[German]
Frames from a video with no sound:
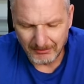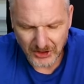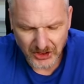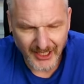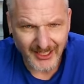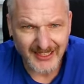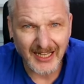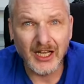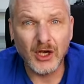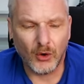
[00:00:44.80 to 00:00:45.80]
bestellt
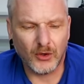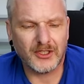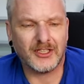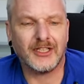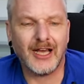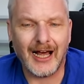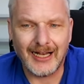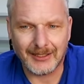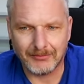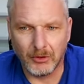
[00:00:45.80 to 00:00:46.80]
und die
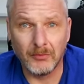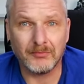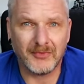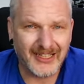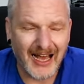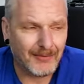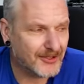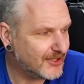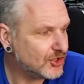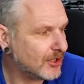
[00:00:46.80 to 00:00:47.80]
alten Pumpen, ich habe
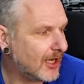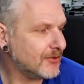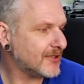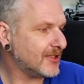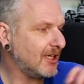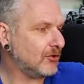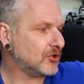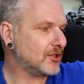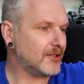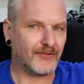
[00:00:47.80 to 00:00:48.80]
sie schon
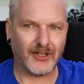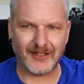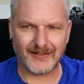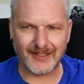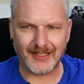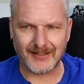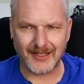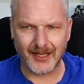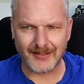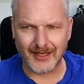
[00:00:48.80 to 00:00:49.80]
ausgetauscht, deswegen sieht das
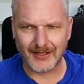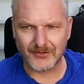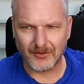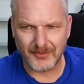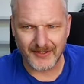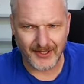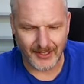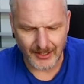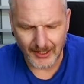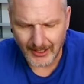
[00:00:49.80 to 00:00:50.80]
hier jetzt alles so ein
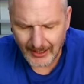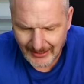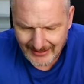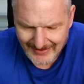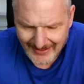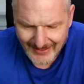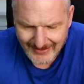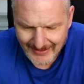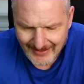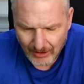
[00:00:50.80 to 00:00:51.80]
bisschen sehr,
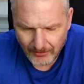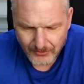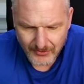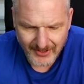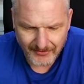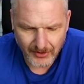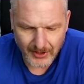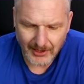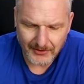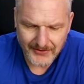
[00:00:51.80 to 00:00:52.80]
sehr zerruft und
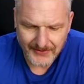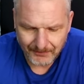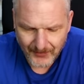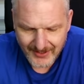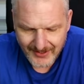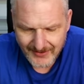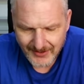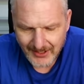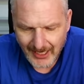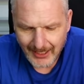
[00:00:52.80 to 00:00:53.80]
zerpflückt aus. Das hier
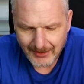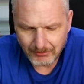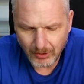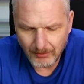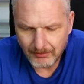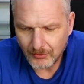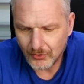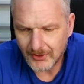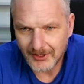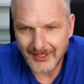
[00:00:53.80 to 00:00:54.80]
sind die alten Pumpen
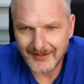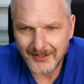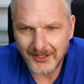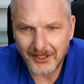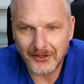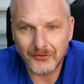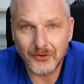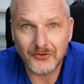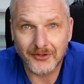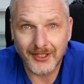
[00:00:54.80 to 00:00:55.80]
und dass die nicht
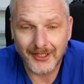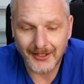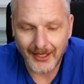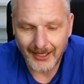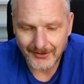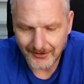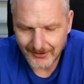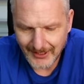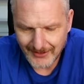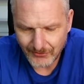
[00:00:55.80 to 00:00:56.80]
funktionieren, also
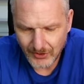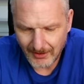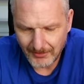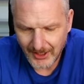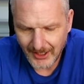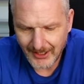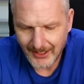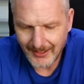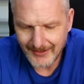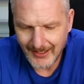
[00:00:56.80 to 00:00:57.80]
das wundert mich nicht.
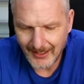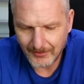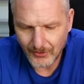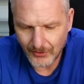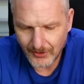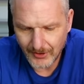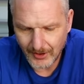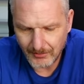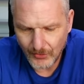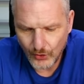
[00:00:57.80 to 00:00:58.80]
Hier ist ja im Grunde
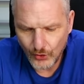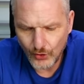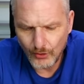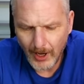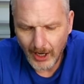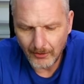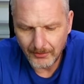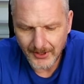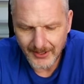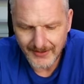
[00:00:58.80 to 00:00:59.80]
genommen
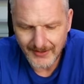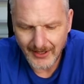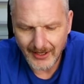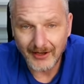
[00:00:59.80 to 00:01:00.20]
überhaupt nichts